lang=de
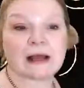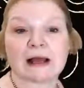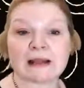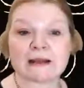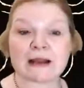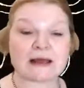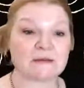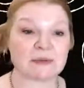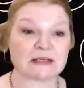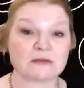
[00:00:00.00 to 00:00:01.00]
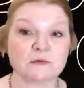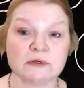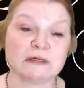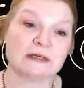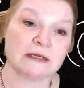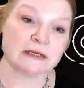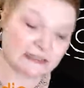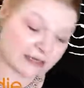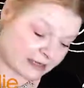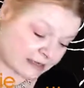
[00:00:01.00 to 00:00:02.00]
an eine Person
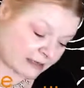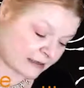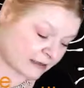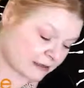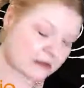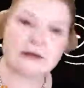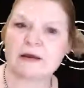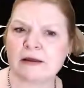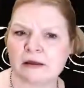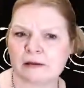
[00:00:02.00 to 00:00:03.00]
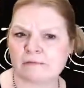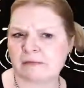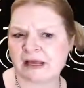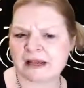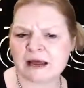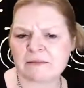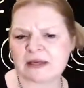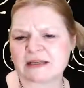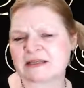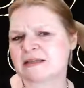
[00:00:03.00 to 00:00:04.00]
denken, deren Namen ich
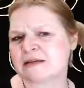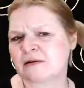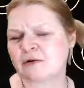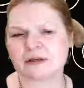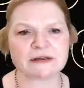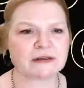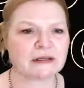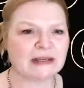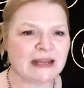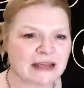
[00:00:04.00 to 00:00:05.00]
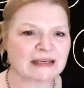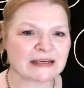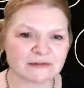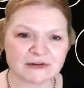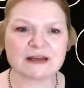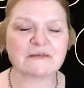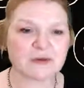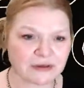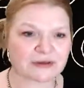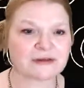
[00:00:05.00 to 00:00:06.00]
jetzt heute nicht erwähnen
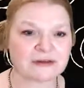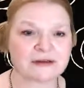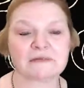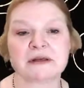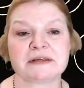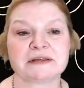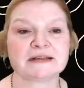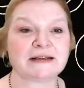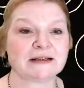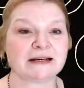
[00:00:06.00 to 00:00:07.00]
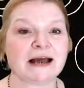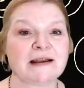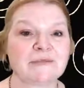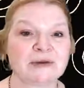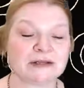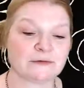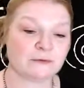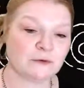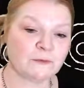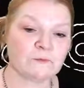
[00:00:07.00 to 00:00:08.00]
möchte, aber es ist eine reale
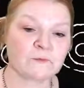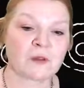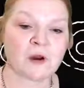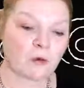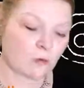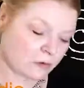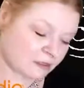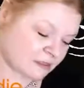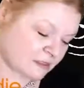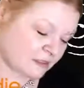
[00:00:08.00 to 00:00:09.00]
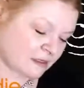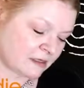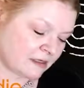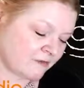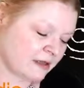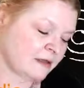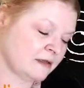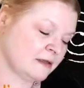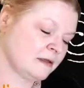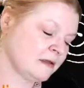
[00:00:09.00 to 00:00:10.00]
Person. Und äh, ich
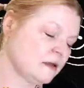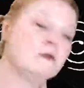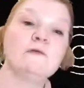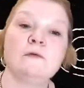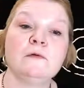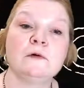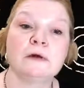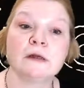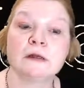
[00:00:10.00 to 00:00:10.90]
werde für